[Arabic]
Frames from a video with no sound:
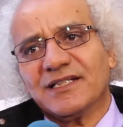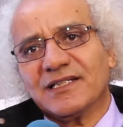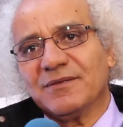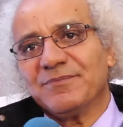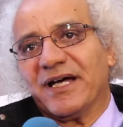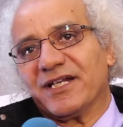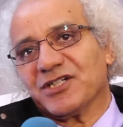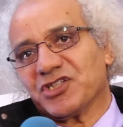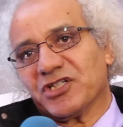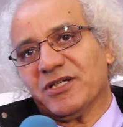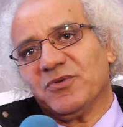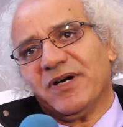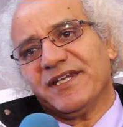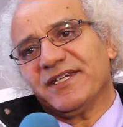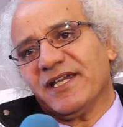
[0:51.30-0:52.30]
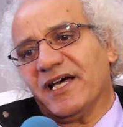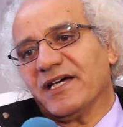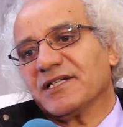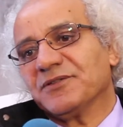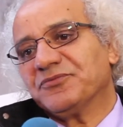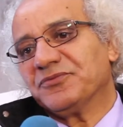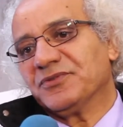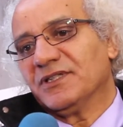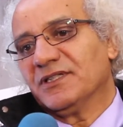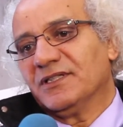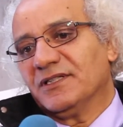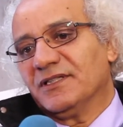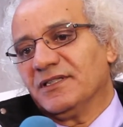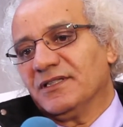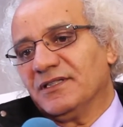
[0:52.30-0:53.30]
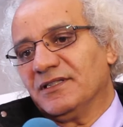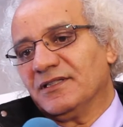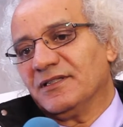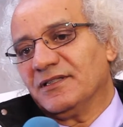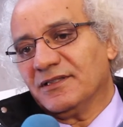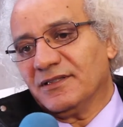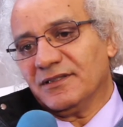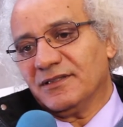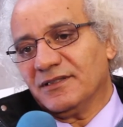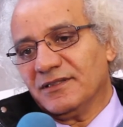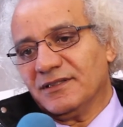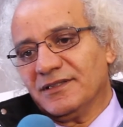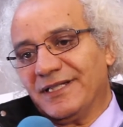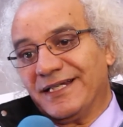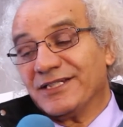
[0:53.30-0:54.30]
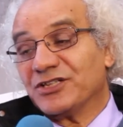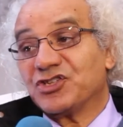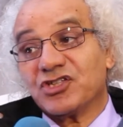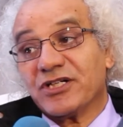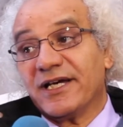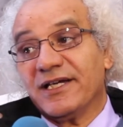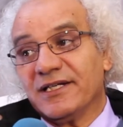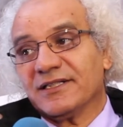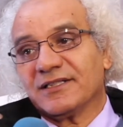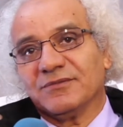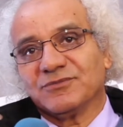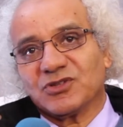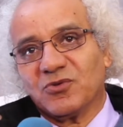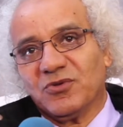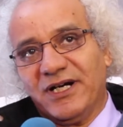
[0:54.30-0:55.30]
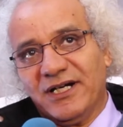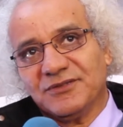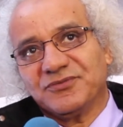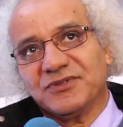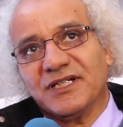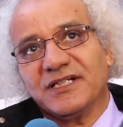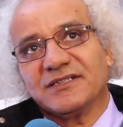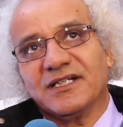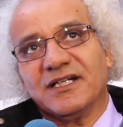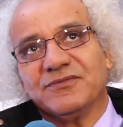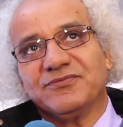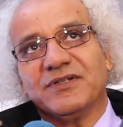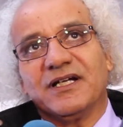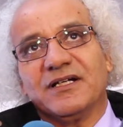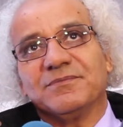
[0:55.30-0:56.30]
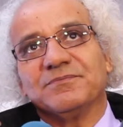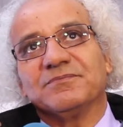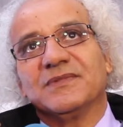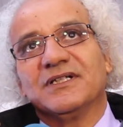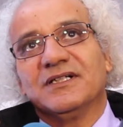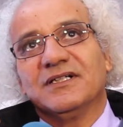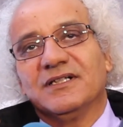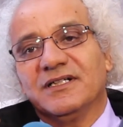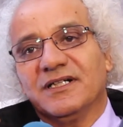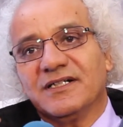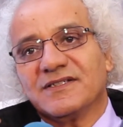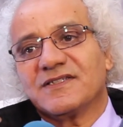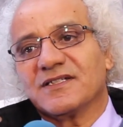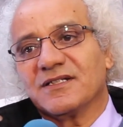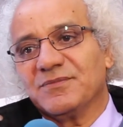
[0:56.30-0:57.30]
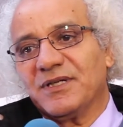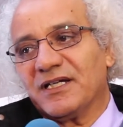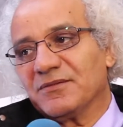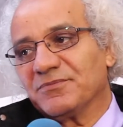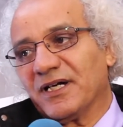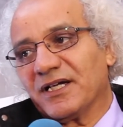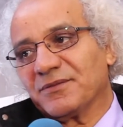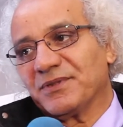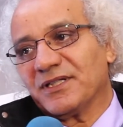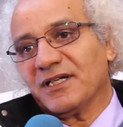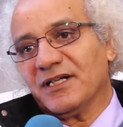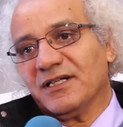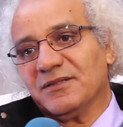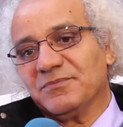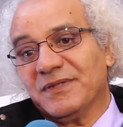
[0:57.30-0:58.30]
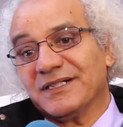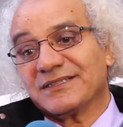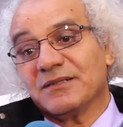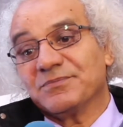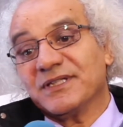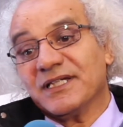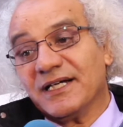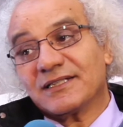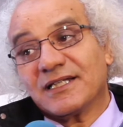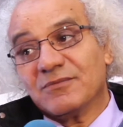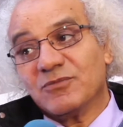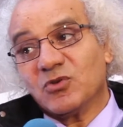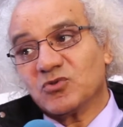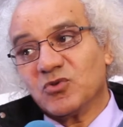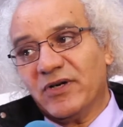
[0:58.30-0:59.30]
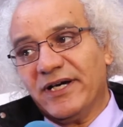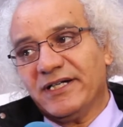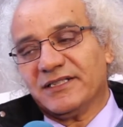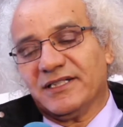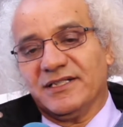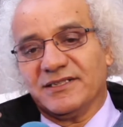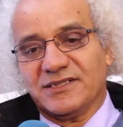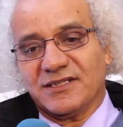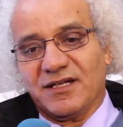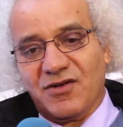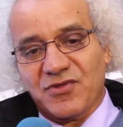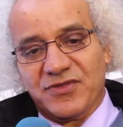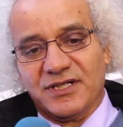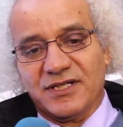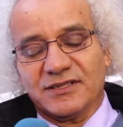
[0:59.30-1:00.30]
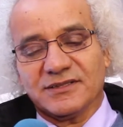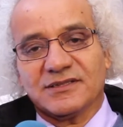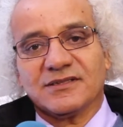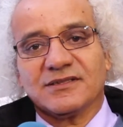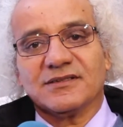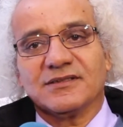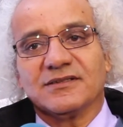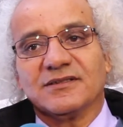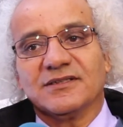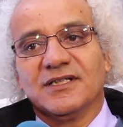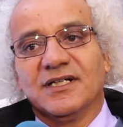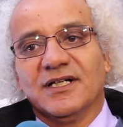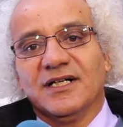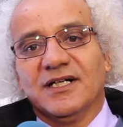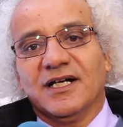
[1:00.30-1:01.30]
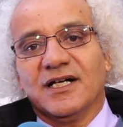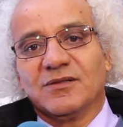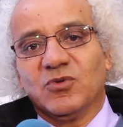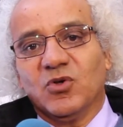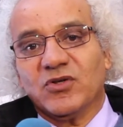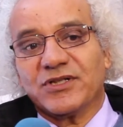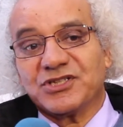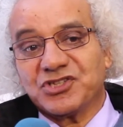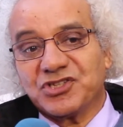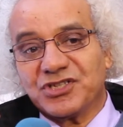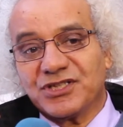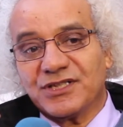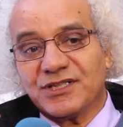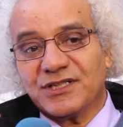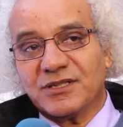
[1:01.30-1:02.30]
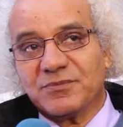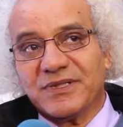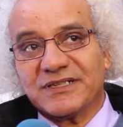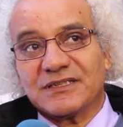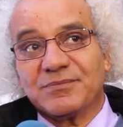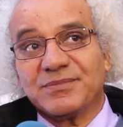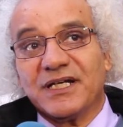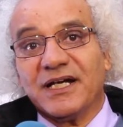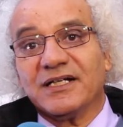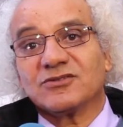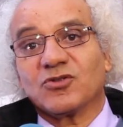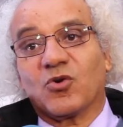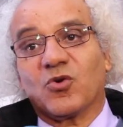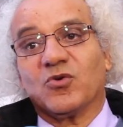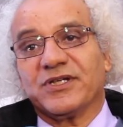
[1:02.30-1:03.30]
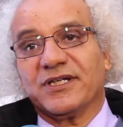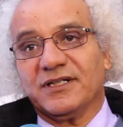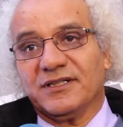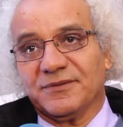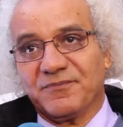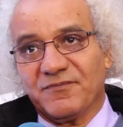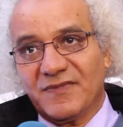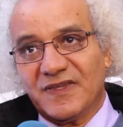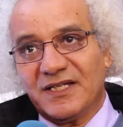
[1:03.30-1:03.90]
هذا المهرجان وان نعرف الاشكالات المطروحه في هذه الافلام السينمائيه المغربيه ما طبيعه الموضوعات التي اثارت المخرجين ما طبيعه الرؤيه